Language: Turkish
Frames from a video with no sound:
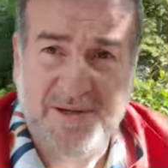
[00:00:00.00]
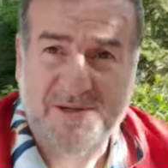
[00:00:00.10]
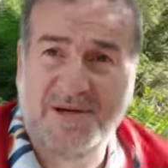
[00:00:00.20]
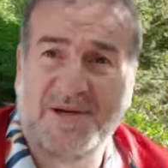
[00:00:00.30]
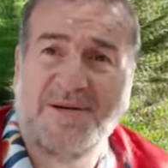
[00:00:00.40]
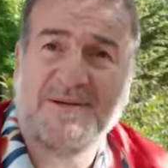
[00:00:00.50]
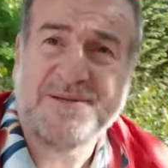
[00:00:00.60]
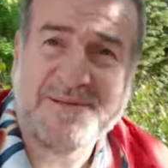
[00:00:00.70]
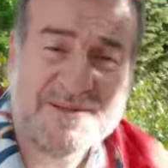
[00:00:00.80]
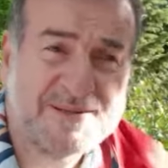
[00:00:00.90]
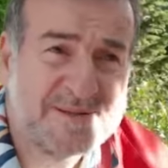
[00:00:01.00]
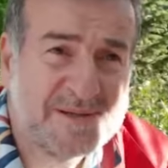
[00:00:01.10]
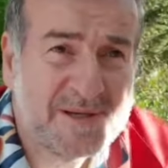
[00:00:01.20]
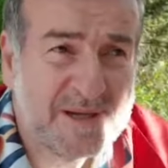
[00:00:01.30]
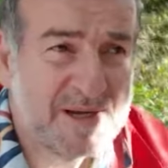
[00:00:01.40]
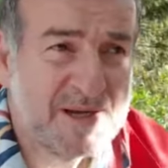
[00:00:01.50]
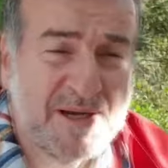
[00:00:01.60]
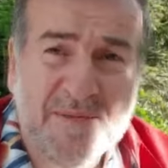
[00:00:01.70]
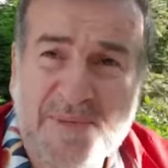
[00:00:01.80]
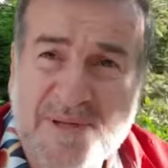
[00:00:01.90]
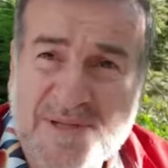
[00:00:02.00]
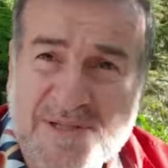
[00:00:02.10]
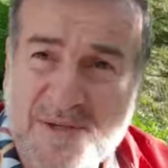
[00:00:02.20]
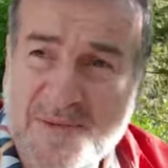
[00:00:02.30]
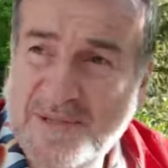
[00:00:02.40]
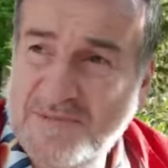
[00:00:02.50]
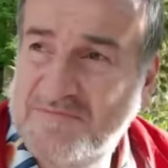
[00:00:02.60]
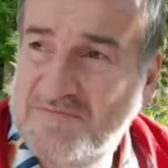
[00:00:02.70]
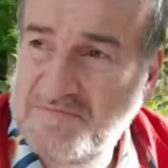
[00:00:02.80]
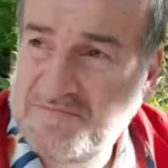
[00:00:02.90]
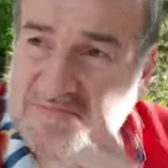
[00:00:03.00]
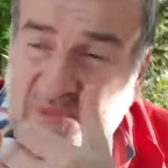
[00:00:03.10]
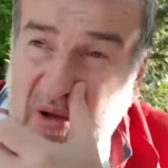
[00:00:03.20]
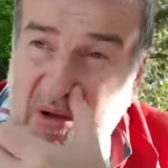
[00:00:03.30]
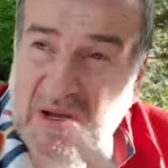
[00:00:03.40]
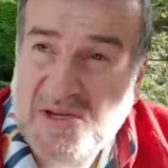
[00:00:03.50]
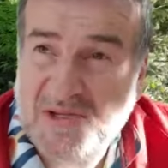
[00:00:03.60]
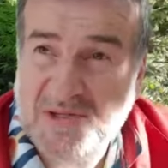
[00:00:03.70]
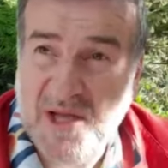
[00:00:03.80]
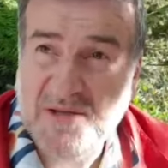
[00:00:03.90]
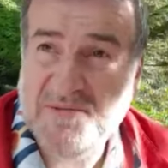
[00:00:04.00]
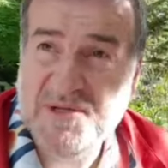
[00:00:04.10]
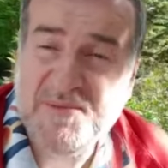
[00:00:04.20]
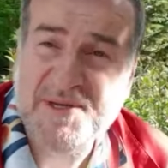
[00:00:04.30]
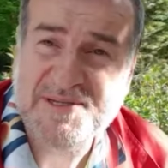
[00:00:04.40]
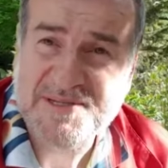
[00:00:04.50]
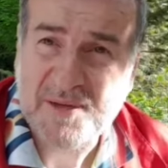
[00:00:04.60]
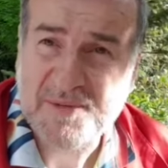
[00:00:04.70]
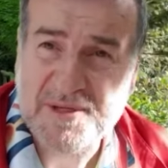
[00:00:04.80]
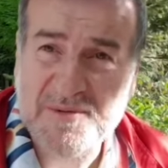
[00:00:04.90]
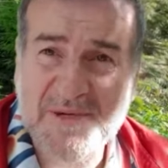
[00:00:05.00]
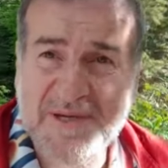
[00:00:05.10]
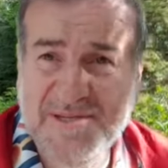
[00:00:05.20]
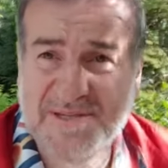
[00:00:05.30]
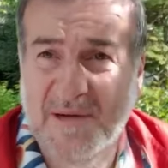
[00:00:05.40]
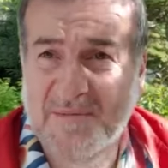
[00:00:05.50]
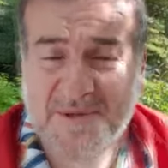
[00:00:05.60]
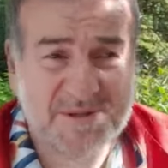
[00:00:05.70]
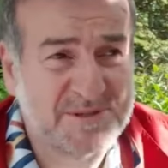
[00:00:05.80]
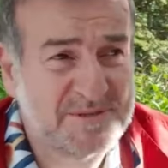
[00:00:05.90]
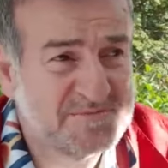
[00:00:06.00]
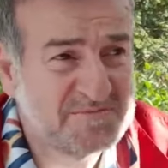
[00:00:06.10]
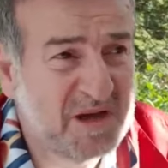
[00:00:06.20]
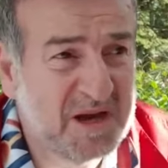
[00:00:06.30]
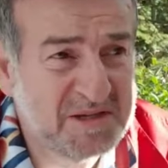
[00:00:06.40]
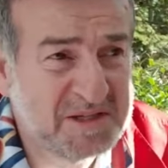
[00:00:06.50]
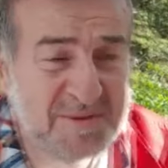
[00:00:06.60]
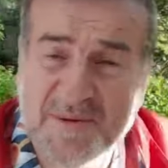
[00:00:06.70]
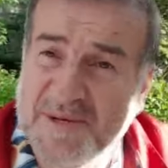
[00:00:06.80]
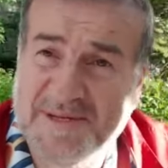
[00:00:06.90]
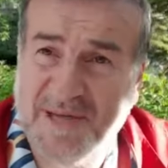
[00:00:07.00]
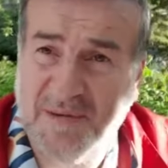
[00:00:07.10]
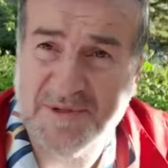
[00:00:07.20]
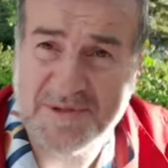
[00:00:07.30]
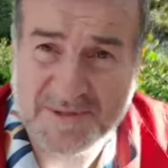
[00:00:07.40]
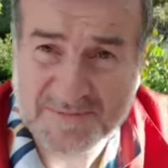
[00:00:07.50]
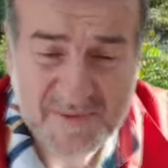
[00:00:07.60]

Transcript: arkadaşlar. Bildiğiniz gibi kaçından 22'sinden mi, 22 Nisan mıydı? Veya 21 Nisan mıydı?